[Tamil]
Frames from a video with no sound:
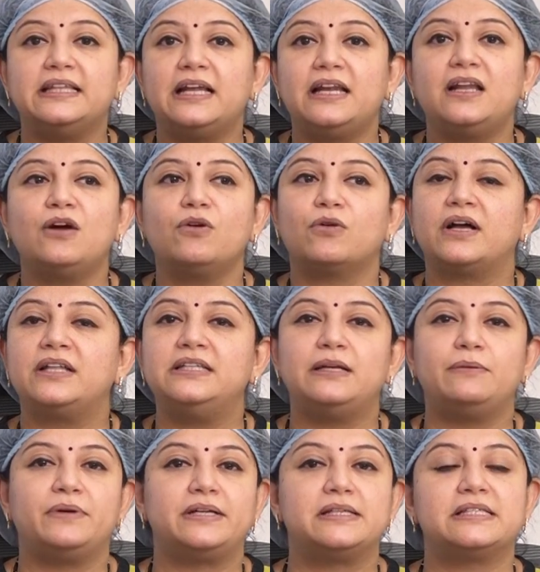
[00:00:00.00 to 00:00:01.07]
இதெல்லாம்
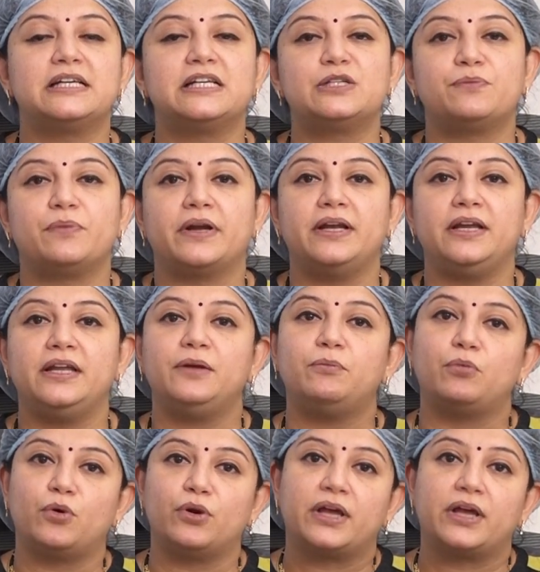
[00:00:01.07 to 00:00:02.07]
உட்காந்து நம்ம ரிசர்ச் பண்ணி